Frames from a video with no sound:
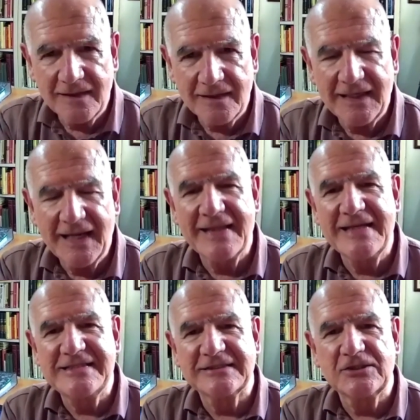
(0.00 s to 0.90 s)
la
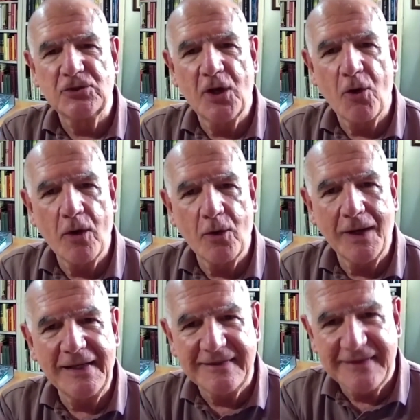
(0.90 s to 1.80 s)
derecha haciendo los juego a
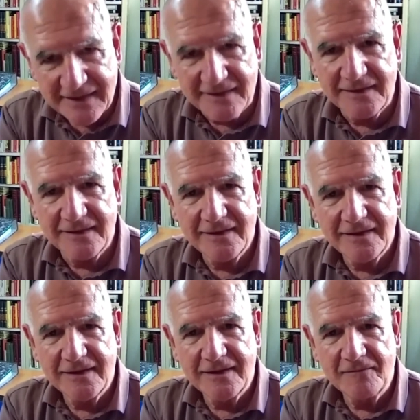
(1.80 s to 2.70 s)
la izquierda
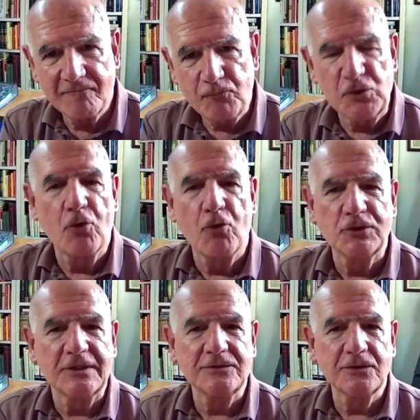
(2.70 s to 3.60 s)
y
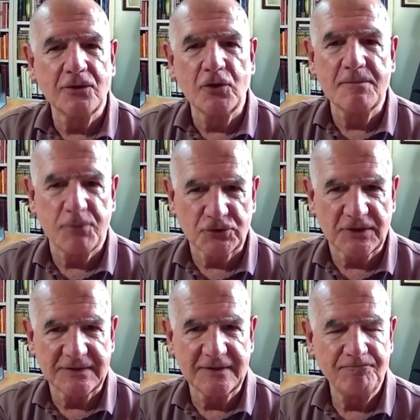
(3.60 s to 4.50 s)
ocultando lo
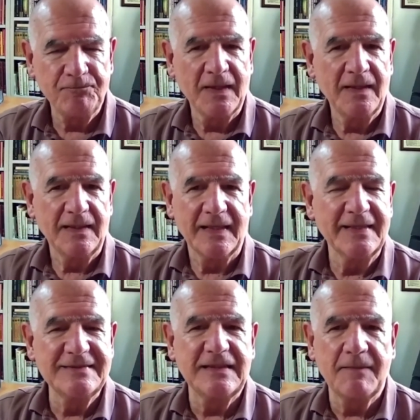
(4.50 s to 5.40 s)
importante. La
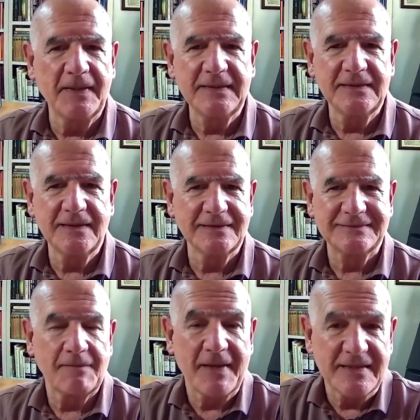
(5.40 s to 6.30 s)
derecha en España
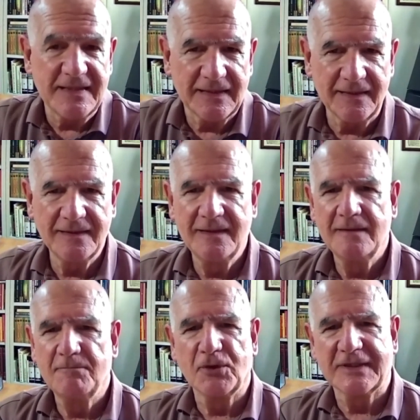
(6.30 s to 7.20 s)
está perdida,
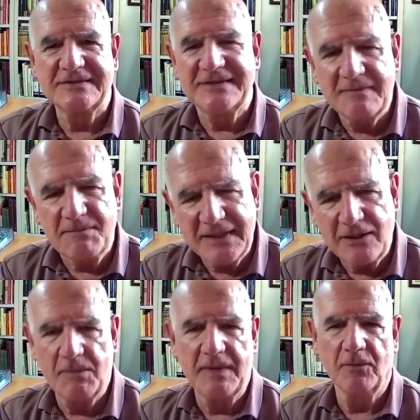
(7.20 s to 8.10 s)
porque siempre es
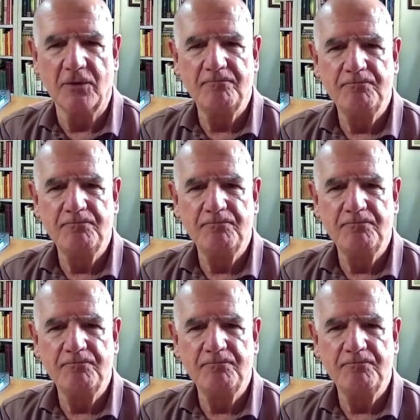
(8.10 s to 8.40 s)
lo mismo.